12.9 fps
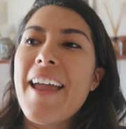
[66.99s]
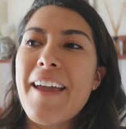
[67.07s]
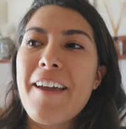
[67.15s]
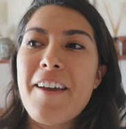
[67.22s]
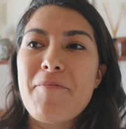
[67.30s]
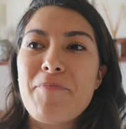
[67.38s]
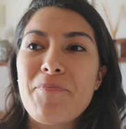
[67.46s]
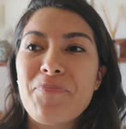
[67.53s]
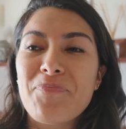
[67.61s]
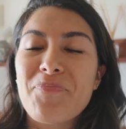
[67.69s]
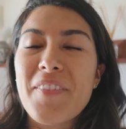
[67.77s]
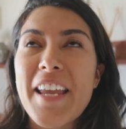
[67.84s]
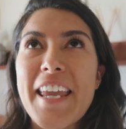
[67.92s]
Em,
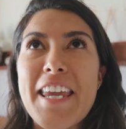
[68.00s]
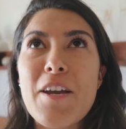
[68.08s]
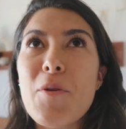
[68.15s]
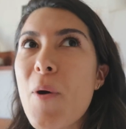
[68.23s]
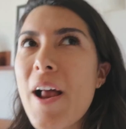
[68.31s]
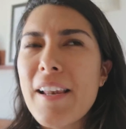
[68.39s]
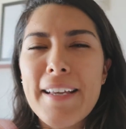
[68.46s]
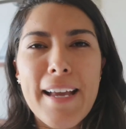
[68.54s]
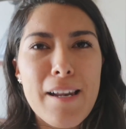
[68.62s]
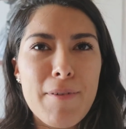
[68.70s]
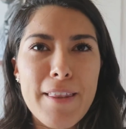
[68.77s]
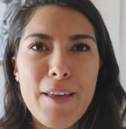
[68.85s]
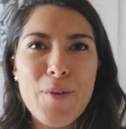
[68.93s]
igual que
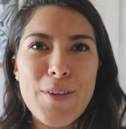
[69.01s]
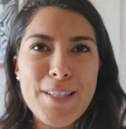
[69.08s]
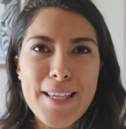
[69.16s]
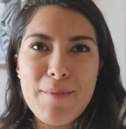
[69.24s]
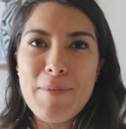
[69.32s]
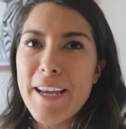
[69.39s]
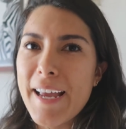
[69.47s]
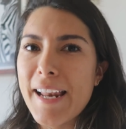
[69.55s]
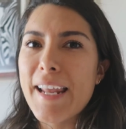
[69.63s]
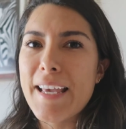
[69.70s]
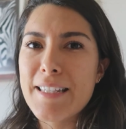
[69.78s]
el video de San Miguel,